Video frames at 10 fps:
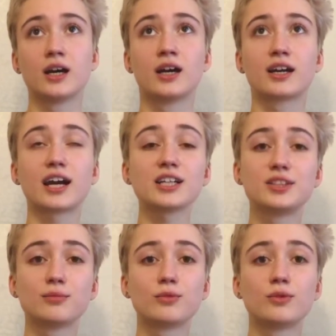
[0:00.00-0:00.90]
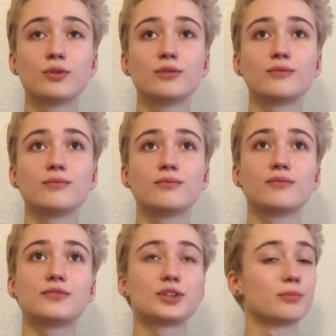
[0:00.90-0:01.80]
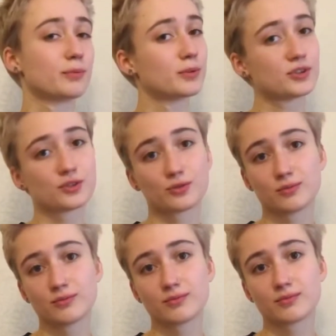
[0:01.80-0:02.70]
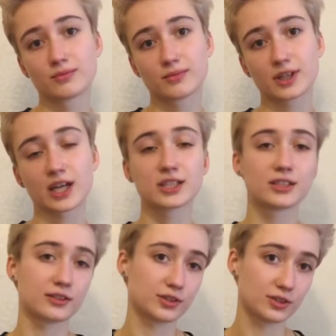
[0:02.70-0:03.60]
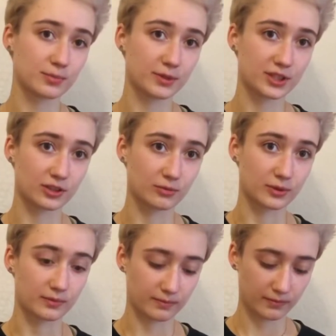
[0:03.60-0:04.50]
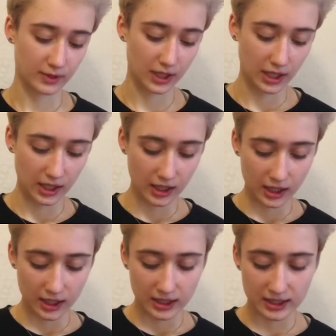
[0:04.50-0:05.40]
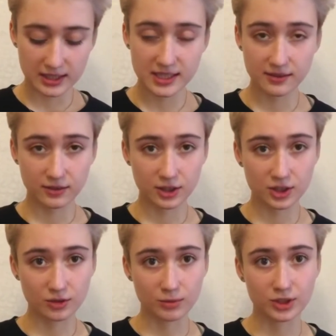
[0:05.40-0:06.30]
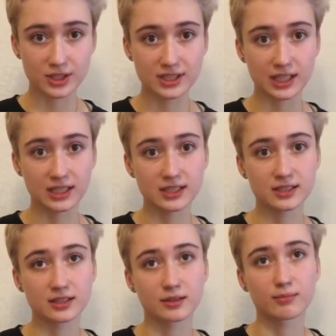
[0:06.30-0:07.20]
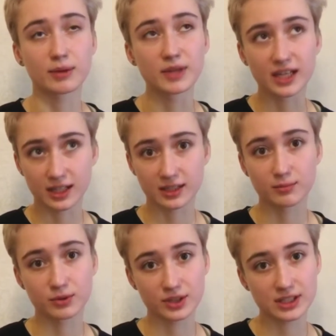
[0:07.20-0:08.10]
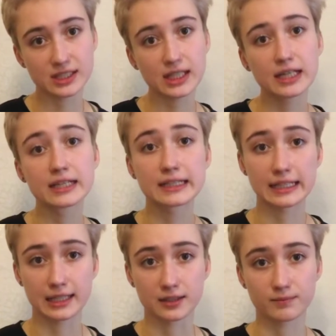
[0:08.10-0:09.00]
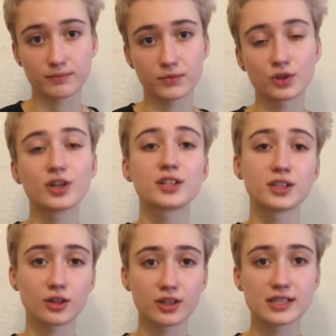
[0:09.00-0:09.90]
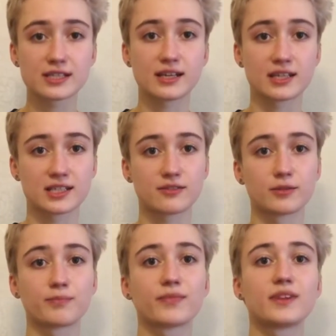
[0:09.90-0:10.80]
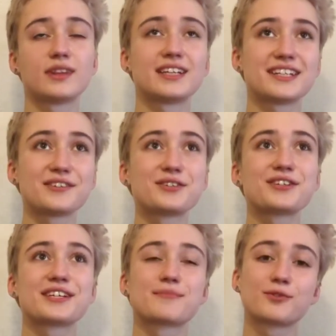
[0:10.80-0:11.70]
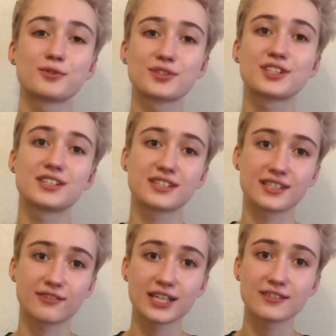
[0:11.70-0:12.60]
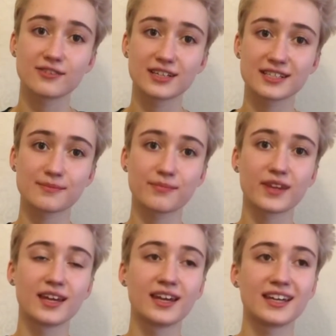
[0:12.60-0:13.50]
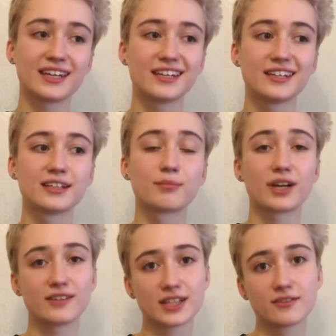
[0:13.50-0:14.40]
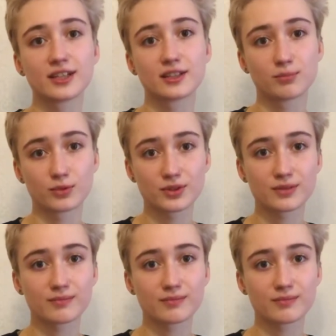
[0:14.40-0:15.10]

Каждому все по плечу, каждый на все способен. Единственное, что может стать помехой на пути к цели, это лень. Но и от нее есть средства. Надеюсь, я смогу заинтересовать вас и направить на верный путь